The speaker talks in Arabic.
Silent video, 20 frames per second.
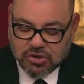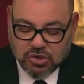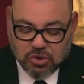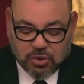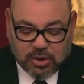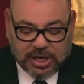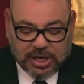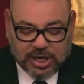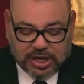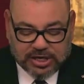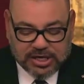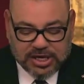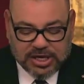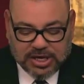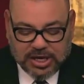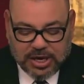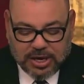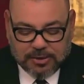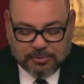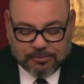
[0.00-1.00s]

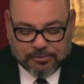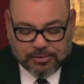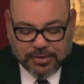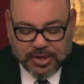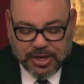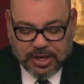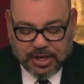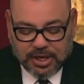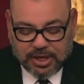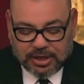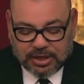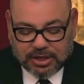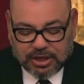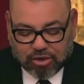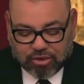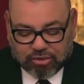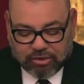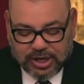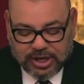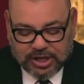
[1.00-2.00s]
والحقيقة أن
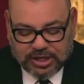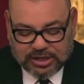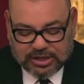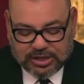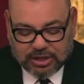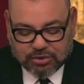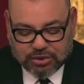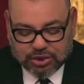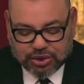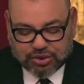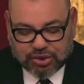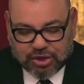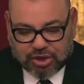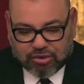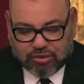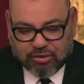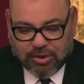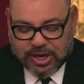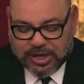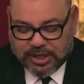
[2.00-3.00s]
هناك توجها
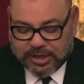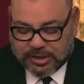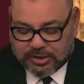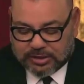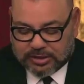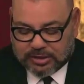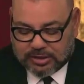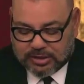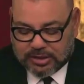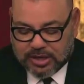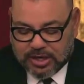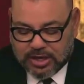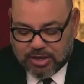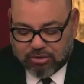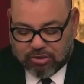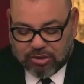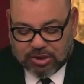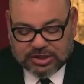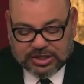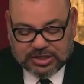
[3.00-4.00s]
واحد
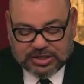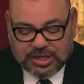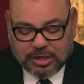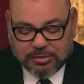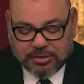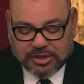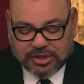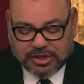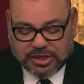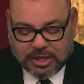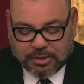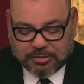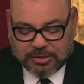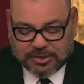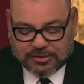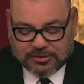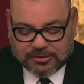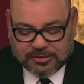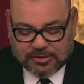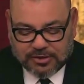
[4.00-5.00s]
والتزاما
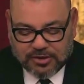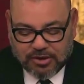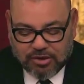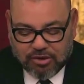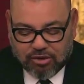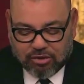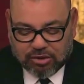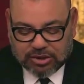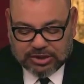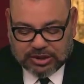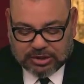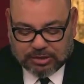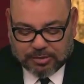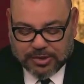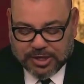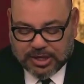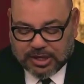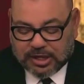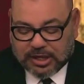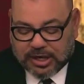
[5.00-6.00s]
ثابت
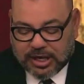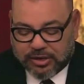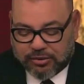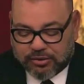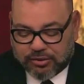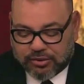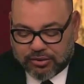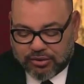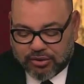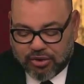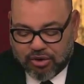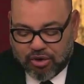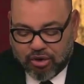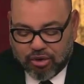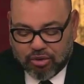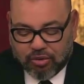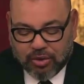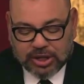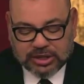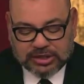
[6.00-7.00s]
وتطبيق القانون
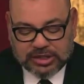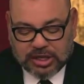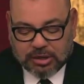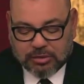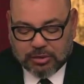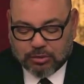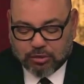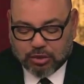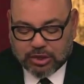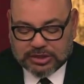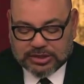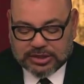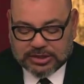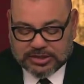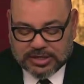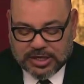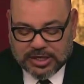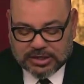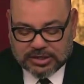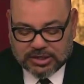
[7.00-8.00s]
واحترام
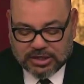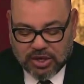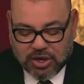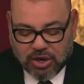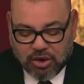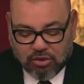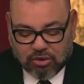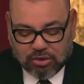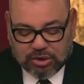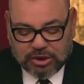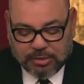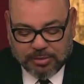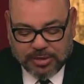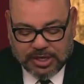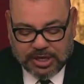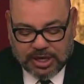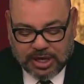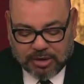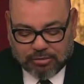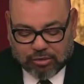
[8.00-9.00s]
المؤسسات
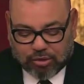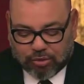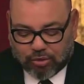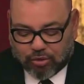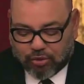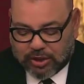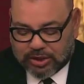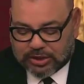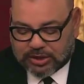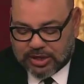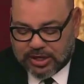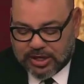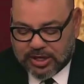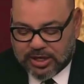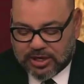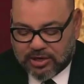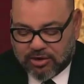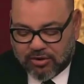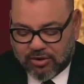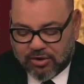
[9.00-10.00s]
وضمان أمن
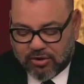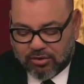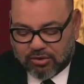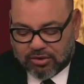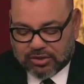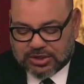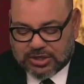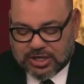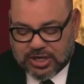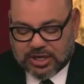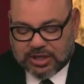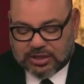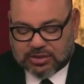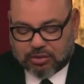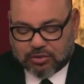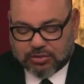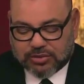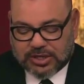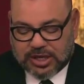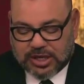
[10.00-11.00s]
المواطنين وصيانة
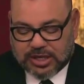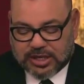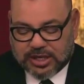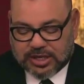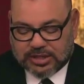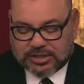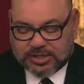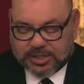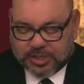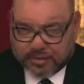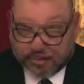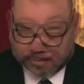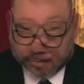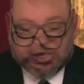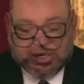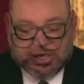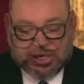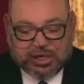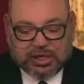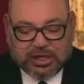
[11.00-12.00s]
ممتلكاتهم في
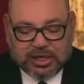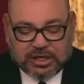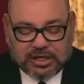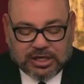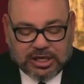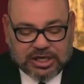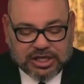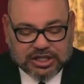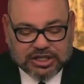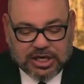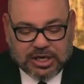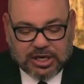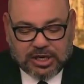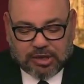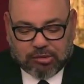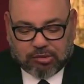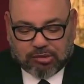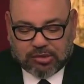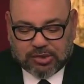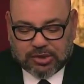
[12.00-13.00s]
حين أن رجال
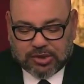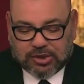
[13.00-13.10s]
الأمن